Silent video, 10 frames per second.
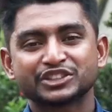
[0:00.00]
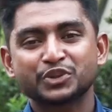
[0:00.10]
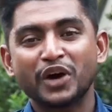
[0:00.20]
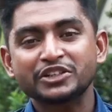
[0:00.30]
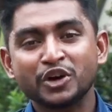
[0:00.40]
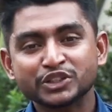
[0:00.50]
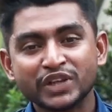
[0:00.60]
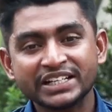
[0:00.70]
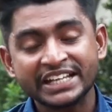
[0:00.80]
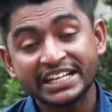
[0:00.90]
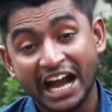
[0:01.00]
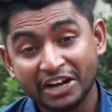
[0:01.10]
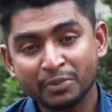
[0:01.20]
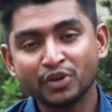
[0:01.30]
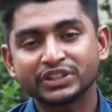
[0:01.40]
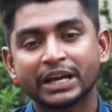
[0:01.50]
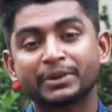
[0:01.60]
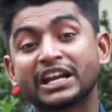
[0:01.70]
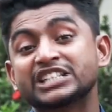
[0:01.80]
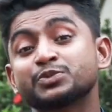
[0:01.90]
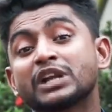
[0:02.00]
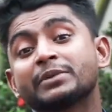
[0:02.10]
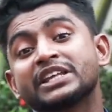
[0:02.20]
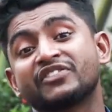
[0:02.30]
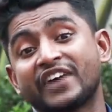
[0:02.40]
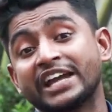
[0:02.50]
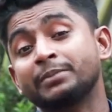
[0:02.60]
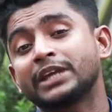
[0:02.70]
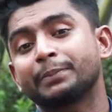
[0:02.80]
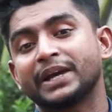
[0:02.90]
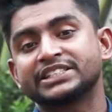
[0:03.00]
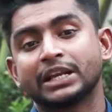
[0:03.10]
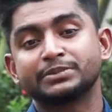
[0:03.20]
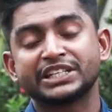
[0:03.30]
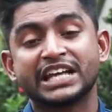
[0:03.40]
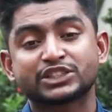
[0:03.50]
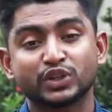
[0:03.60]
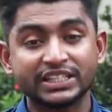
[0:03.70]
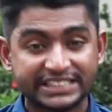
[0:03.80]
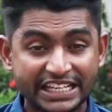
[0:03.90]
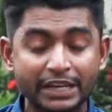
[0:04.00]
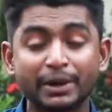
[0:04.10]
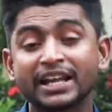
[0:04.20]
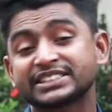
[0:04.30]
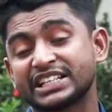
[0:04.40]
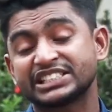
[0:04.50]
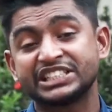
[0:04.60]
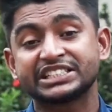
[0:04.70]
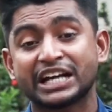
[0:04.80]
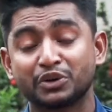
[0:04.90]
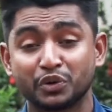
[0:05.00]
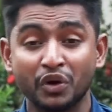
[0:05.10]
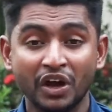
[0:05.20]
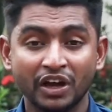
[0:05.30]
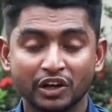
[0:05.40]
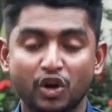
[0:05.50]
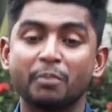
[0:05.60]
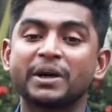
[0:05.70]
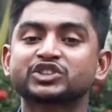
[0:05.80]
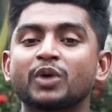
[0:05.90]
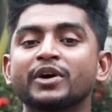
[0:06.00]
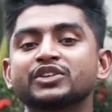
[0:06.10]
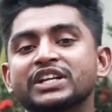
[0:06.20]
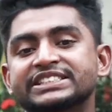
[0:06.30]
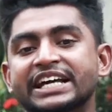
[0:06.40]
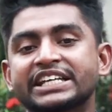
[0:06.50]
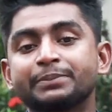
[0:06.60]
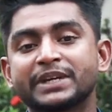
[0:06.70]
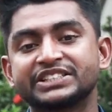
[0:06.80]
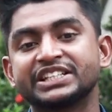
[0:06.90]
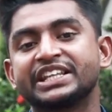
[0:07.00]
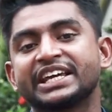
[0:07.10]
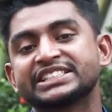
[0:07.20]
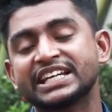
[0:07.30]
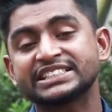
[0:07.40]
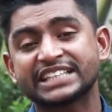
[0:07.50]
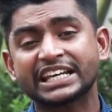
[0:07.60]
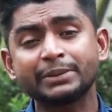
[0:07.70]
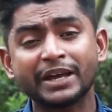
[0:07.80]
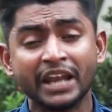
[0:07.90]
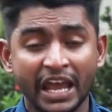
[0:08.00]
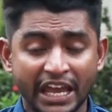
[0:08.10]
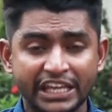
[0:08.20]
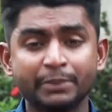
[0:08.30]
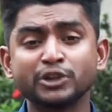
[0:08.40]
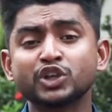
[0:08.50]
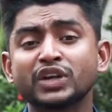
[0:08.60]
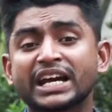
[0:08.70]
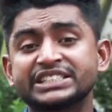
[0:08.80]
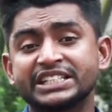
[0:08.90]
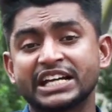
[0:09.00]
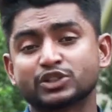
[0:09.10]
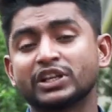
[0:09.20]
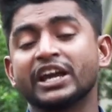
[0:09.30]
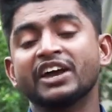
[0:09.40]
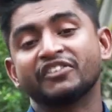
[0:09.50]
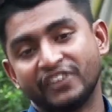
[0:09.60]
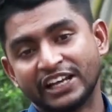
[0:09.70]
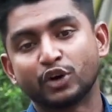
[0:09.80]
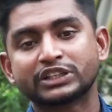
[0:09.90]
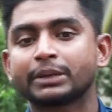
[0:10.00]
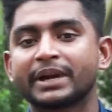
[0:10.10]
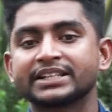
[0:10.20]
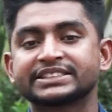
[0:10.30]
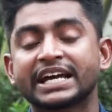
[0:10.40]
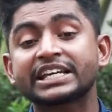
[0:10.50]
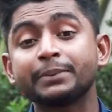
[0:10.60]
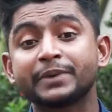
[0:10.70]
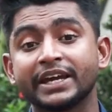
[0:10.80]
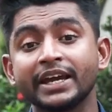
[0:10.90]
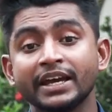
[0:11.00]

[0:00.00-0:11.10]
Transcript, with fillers: স্কোয়াড ঘোষণার ঠিক আগ মুহূর্তে আমরা নাজমুল আবেদিন ফাহিমকে পেয়েছিলাম যিনি আসলে সাকিব আল হাসানের শিক্ষাগুরু লম্বা সময় ধরে সাকিবকে যিনি দেখেছেন সাকিবের ইমোশনটাকে যিনি আসলে ফিল করতে পারেন সাকিবকে